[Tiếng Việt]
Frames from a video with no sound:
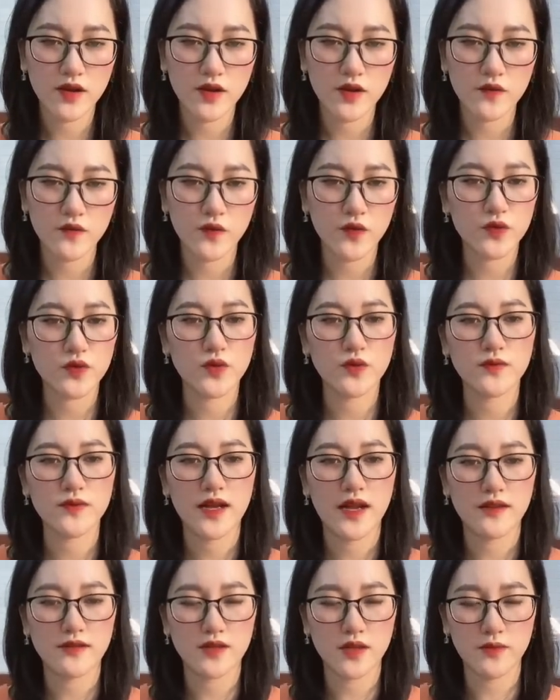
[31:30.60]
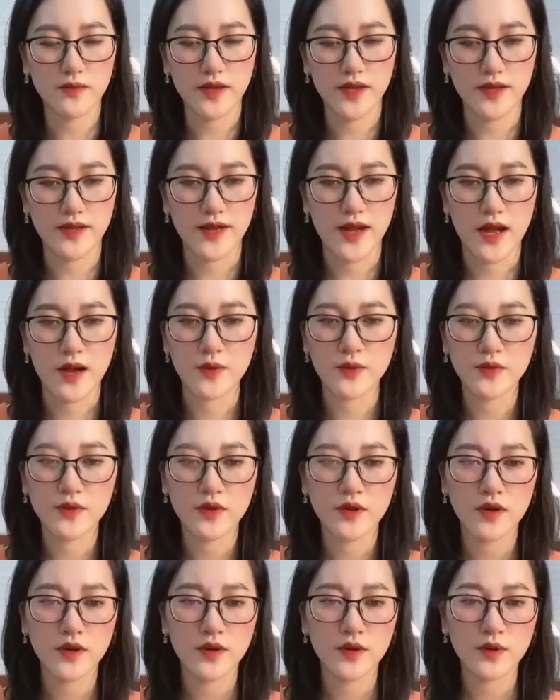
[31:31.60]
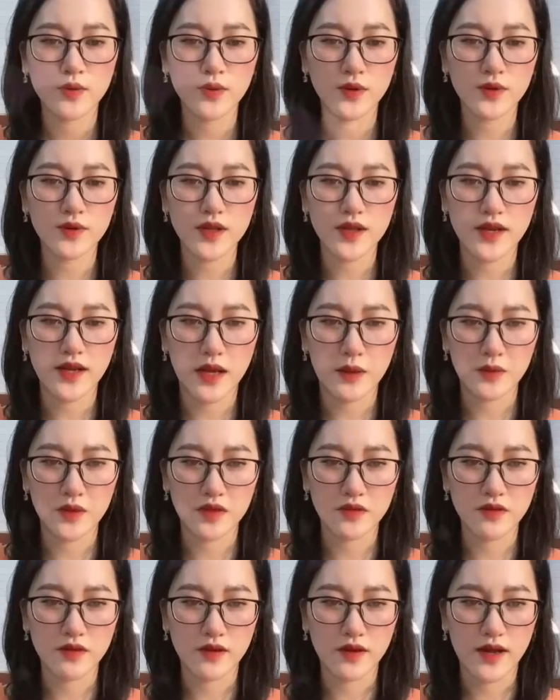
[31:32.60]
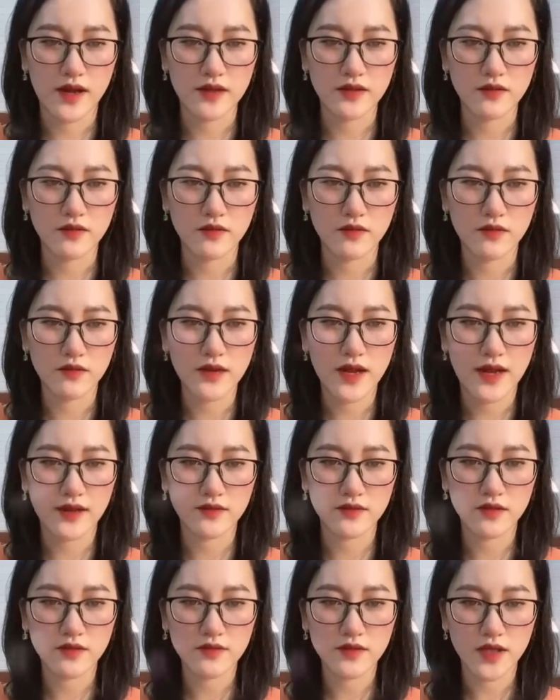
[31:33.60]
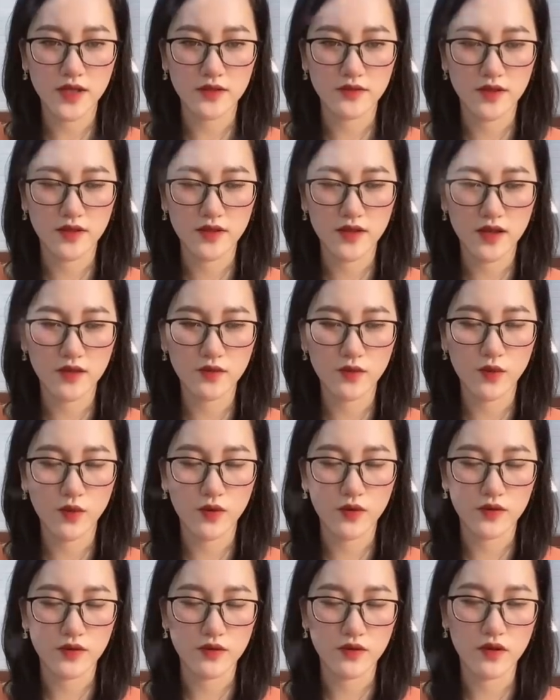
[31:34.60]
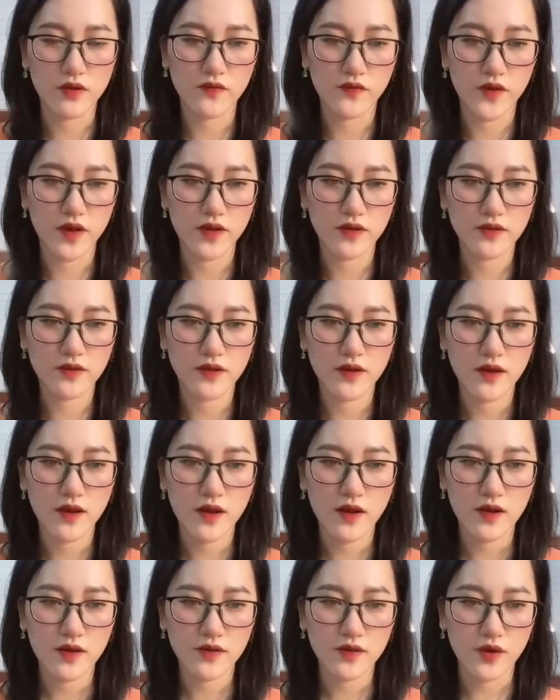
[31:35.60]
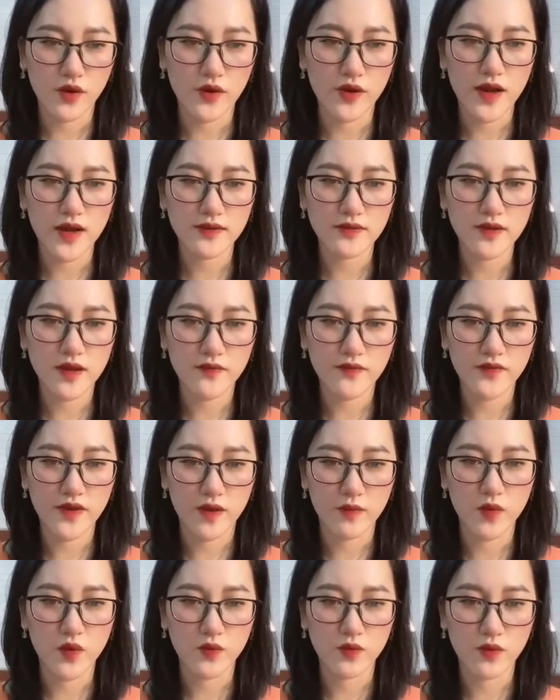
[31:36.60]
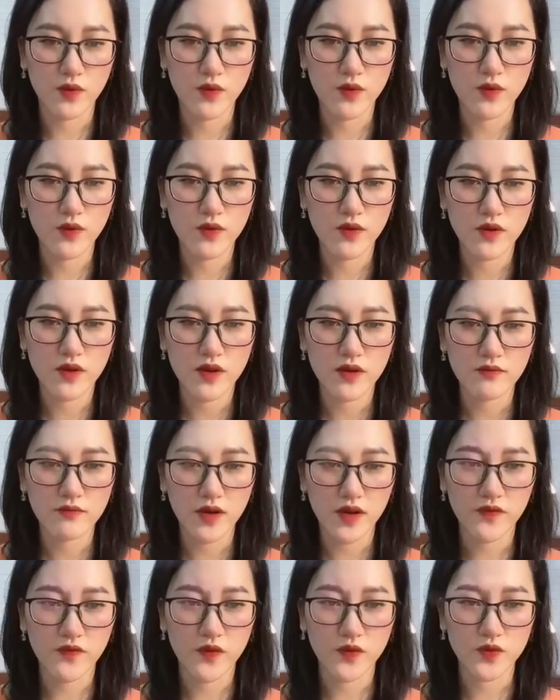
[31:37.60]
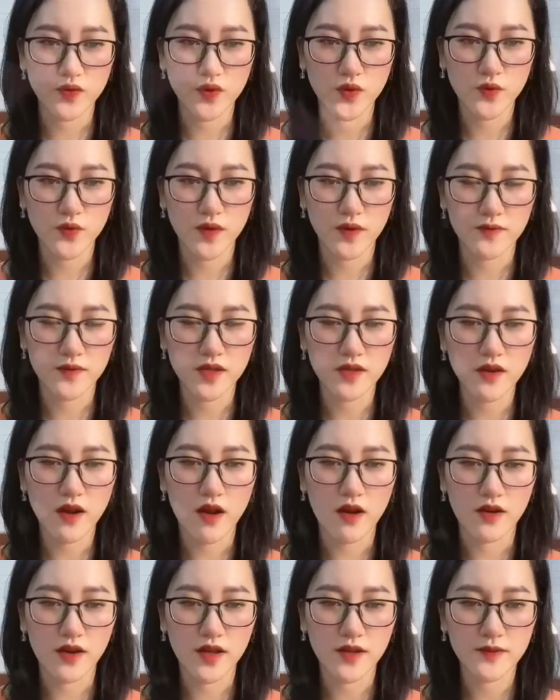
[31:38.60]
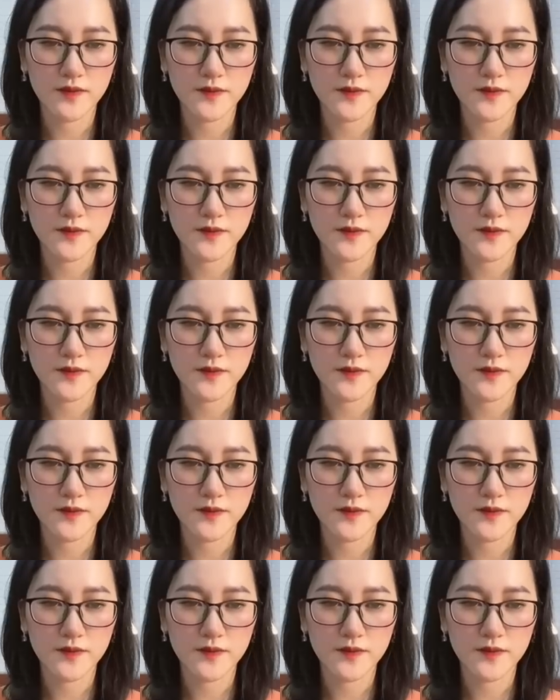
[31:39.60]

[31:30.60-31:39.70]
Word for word: Phù Dung cao giọng cảnh cáo Cô có thể cảm nhận được cái thứ đang thức tỉnh dưới thân của từ ngưng viên Nó đang đâm vào bụng cô Mặt Phù Dung lập tức đỏ lên